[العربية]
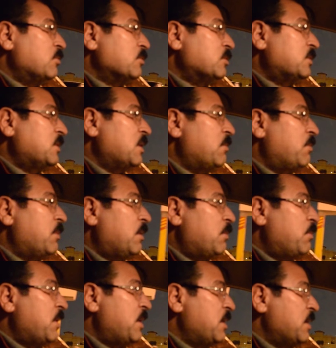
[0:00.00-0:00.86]
مستقبل
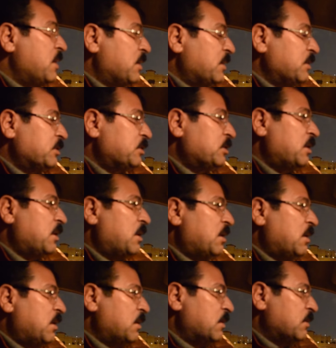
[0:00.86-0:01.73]
باهر إن شاء
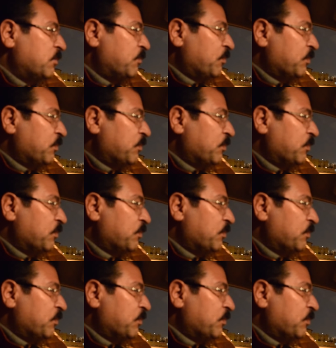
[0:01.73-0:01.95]
الله